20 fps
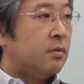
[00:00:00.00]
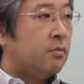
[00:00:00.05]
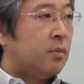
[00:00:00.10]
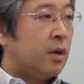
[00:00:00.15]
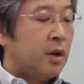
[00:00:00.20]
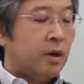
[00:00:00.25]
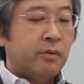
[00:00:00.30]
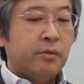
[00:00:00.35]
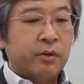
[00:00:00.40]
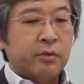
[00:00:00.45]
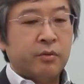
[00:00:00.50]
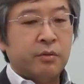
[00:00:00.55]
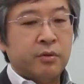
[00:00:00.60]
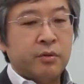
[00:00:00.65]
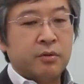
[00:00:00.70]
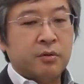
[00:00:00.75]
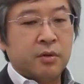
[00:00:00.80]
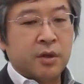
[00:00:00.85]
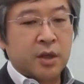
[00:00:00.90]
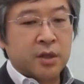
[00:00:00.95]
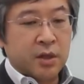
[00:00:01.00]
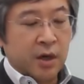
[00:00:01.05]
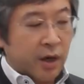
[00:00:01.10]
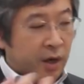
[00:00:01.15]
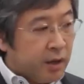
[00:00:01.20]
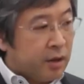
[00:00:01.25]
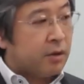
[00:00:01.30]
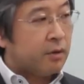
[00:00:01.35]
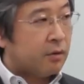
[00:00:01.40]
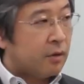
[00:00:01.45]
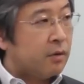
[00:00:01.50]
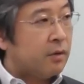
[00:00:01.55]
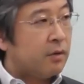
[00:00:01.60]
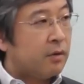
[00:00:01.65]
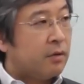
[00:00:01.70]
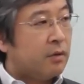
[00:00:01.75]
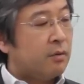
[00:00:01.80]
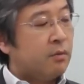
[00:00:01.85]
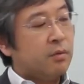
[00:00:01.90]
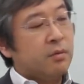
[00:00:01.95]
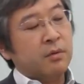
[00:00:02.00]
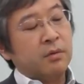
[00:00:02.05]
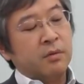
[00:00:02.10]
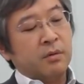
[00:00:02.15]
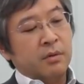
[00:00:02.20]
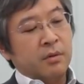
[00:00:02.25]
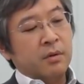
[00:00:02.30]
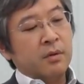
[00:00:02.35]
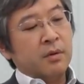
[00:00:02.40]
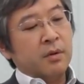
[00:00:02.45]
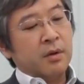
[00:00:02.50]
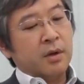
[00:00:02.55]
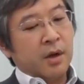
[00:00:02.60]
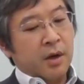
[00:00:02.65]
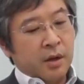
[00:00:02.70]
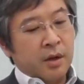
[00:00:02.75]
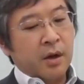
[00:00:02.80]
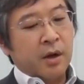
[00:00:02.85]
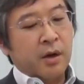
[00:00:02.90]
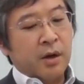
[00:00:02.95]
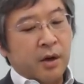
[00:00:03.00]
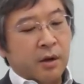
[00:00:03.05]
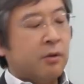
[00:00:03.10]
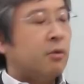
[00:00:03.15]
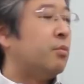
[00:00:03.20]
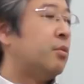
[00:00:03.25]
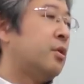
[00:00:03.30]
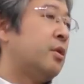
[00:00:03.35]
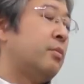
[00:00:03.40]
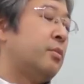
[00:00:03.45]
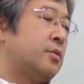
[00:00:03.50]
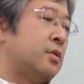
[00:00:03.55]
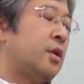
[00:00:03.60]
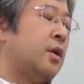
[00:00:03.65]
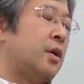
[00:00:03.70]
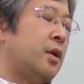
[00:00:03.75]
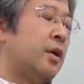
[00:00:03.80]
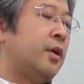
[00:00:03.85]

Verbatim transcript: まああるいはそういう人たちが入ってくるっていうことをやりたいなと思ってます。